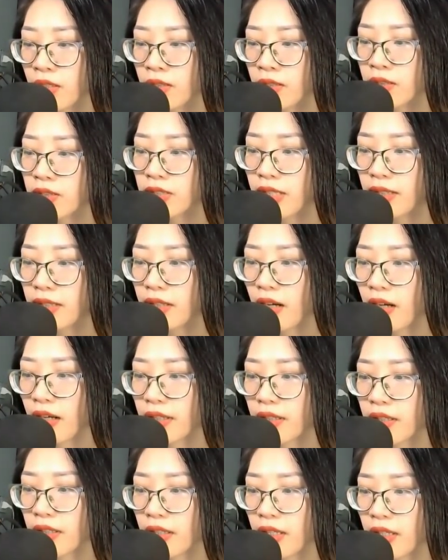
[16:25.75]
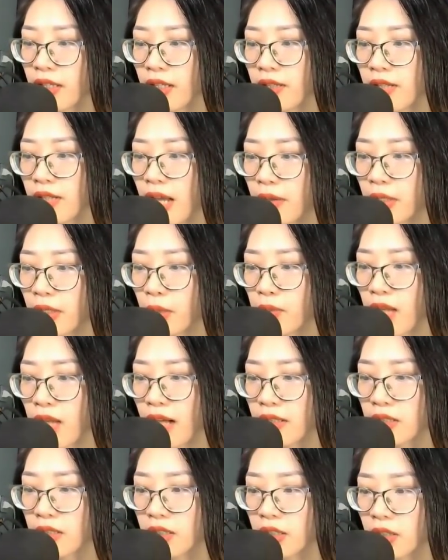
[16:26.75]
Xin hỏi đạo hữu
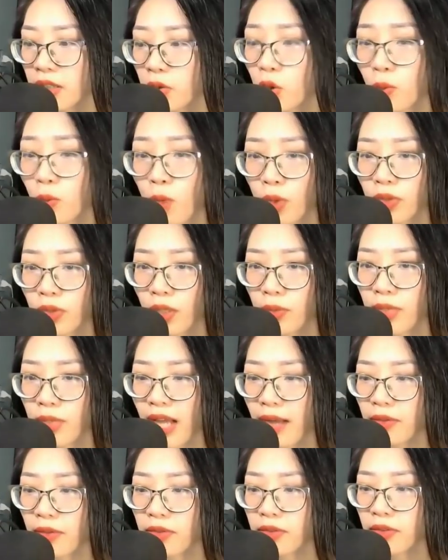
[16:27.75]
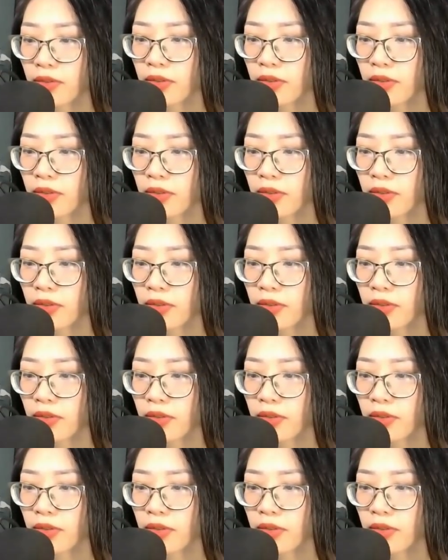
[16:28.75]
là người của bộ tộc nào?